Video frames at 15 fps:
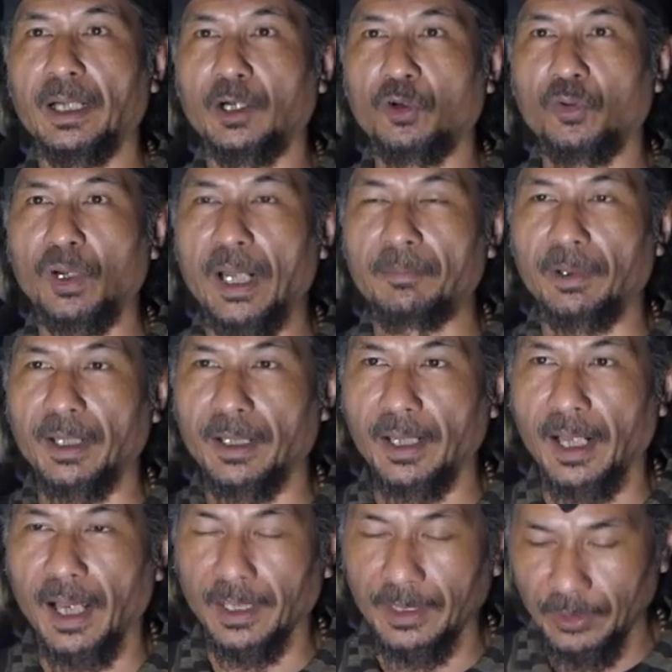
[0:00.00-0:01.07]
eh, kolam
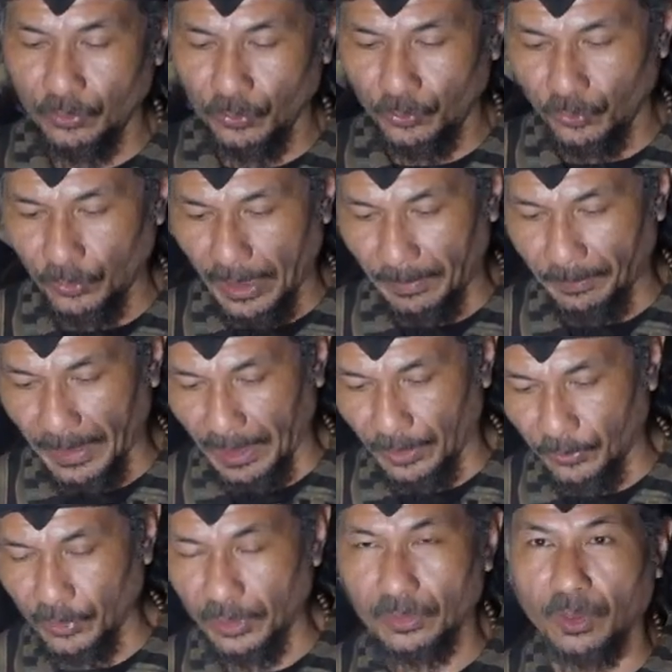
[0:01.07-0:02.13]
renang itu juga
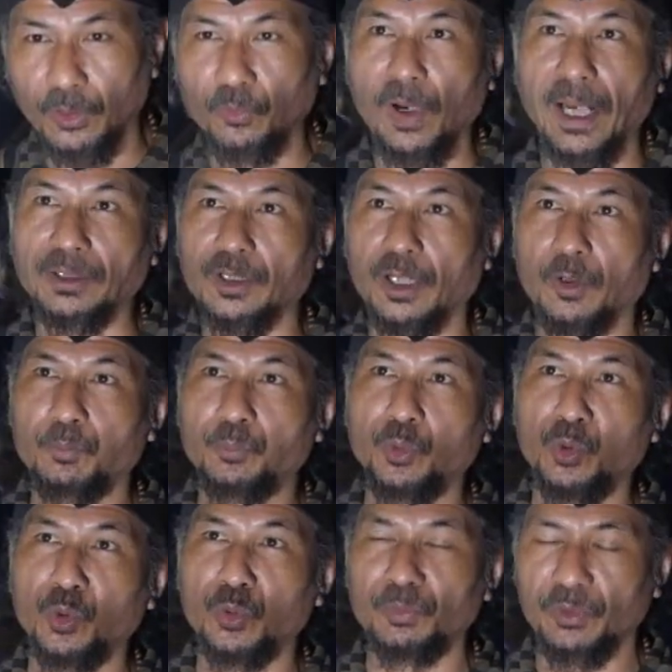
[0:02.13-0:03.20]
bagus atau water
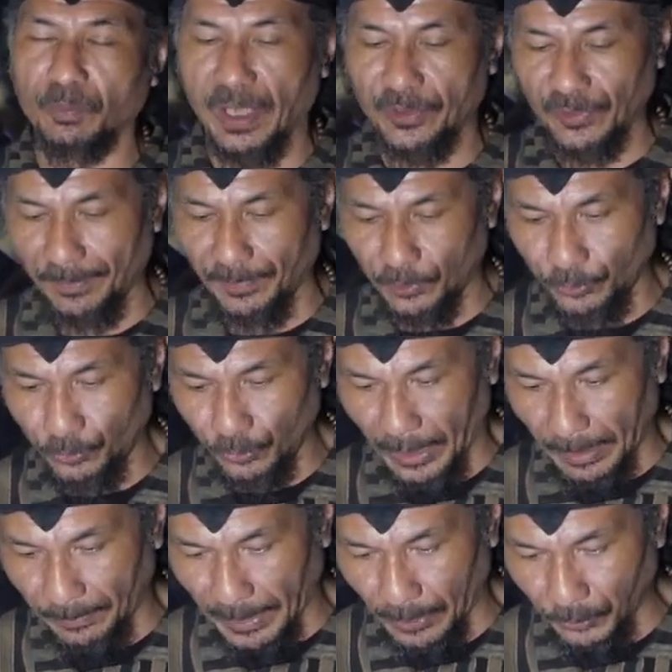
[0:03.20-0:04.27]
boom semacam itu
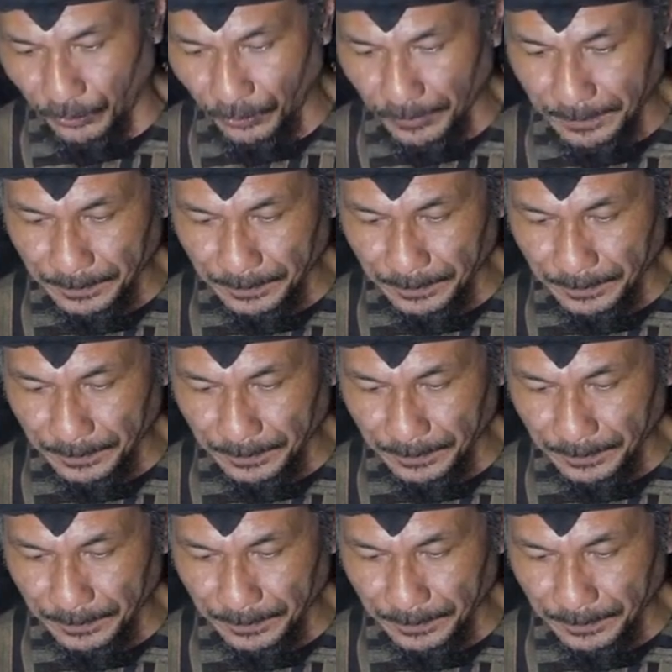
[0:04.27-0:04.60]
juga bagus.